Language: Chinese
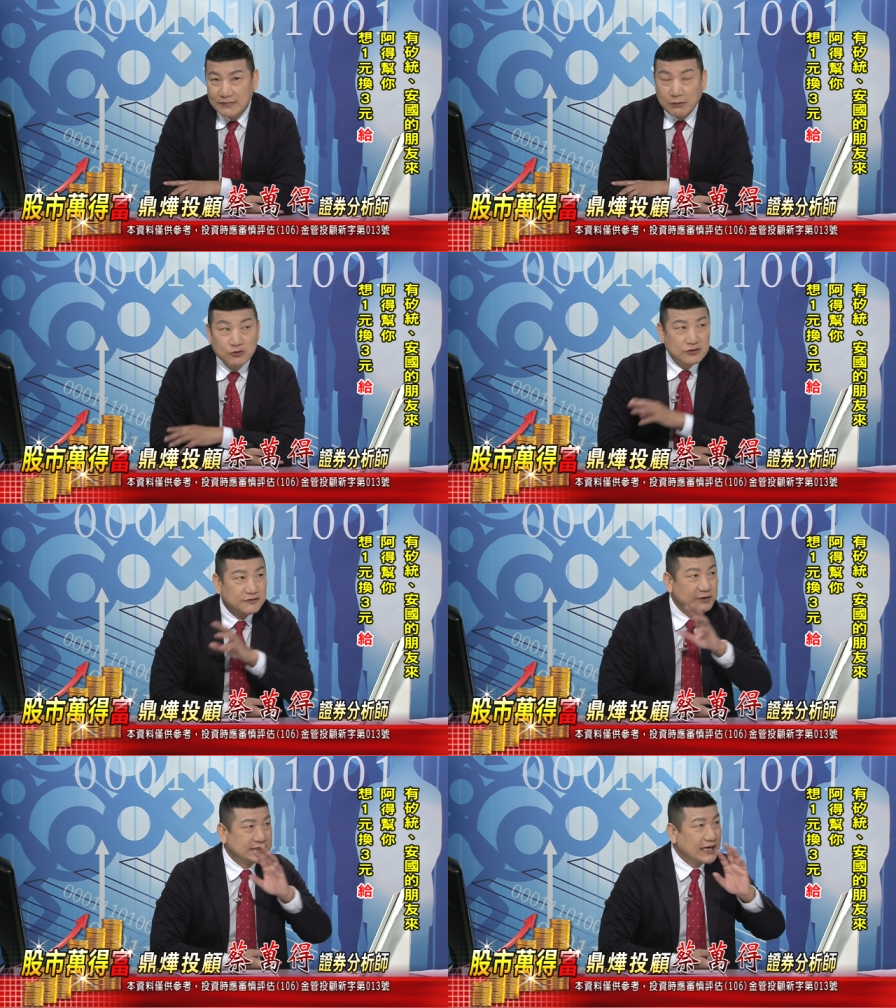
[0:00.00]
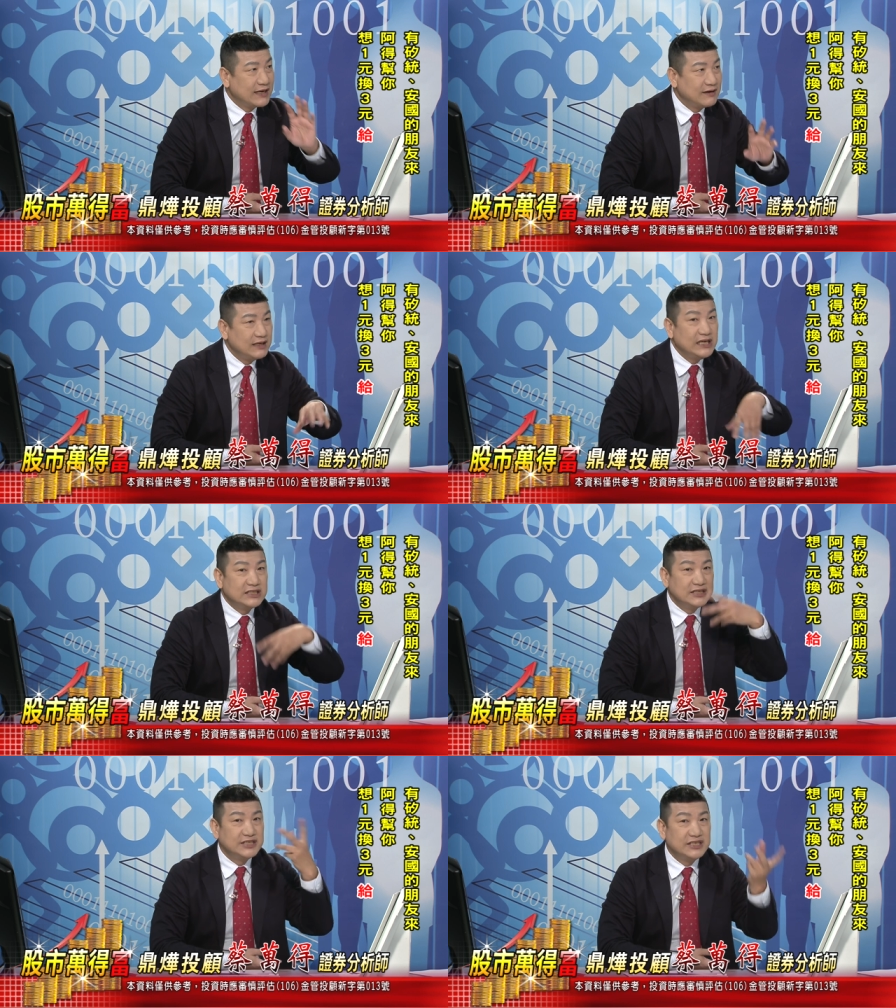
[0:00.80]
他们说在
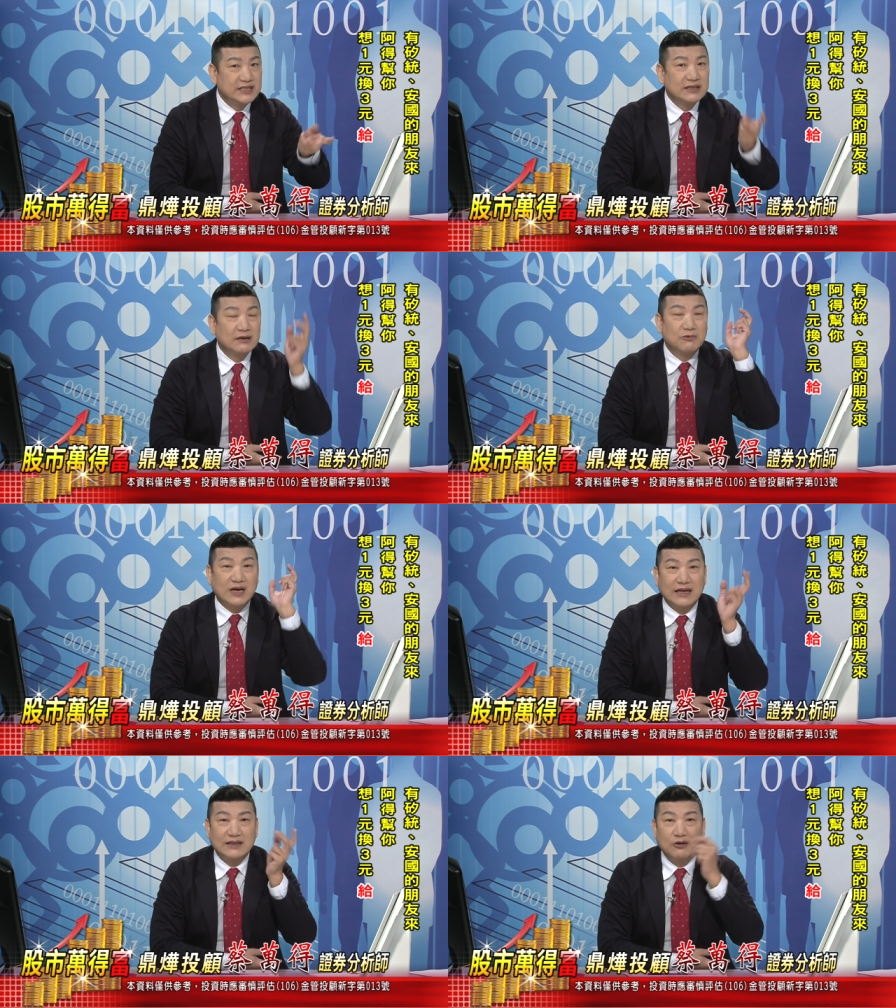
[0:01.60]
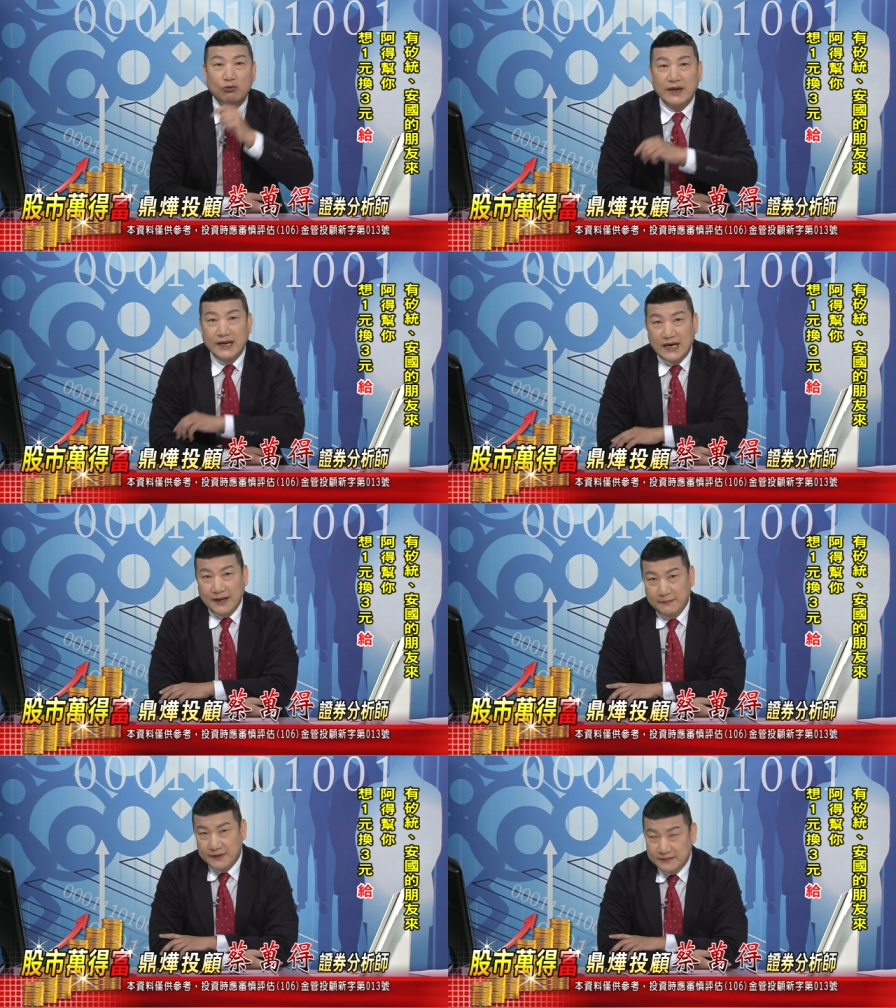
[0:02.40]
疫情期间，他们看到未来
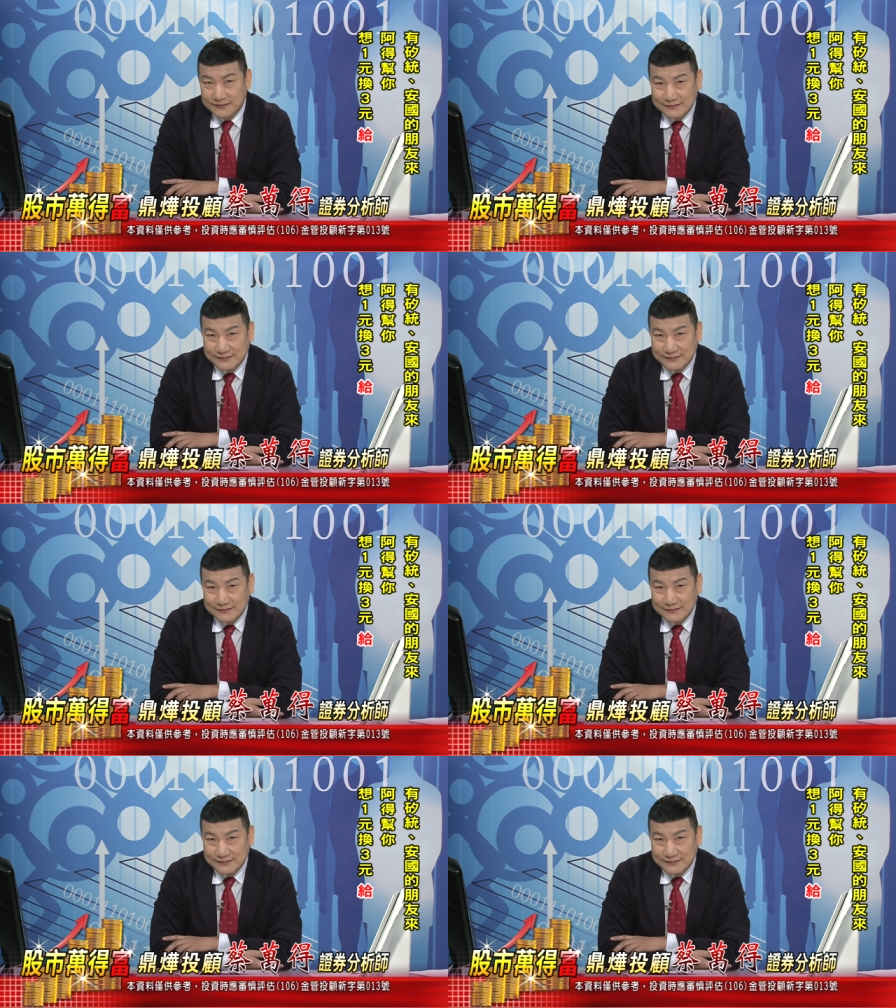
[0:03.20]
嘛。